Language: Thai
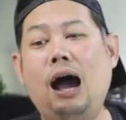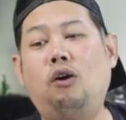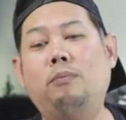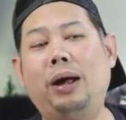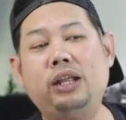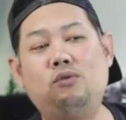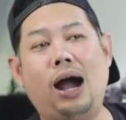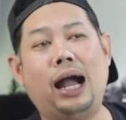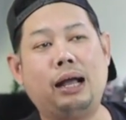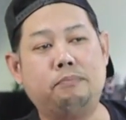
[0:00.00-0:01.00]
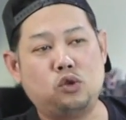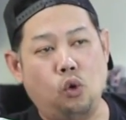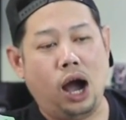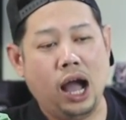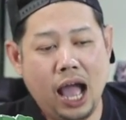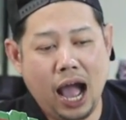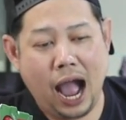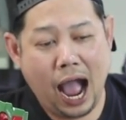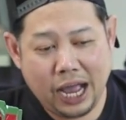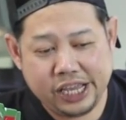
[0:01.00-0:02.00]
ดาวของมันดีกว่ากับตัว
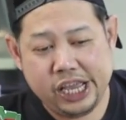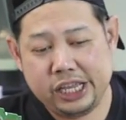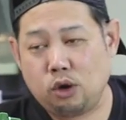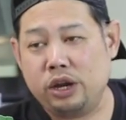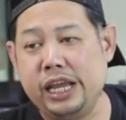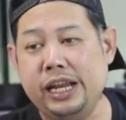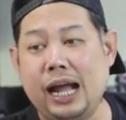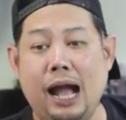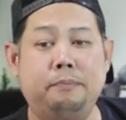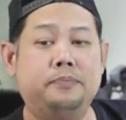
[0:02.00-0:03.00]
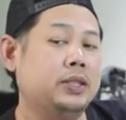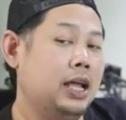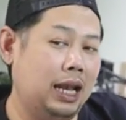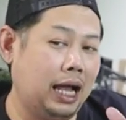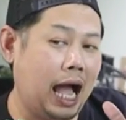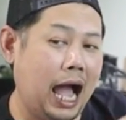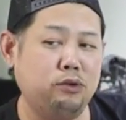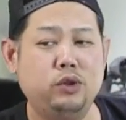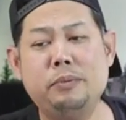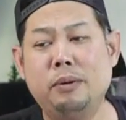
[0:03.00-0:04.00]
RE ตัวนี้นะครับราคา
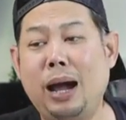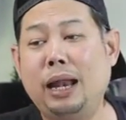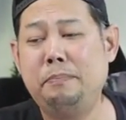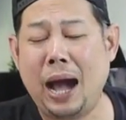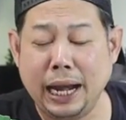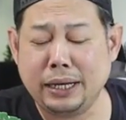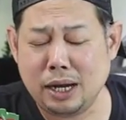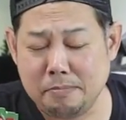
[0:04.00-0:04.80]
อยู่ที่ประมาณพันก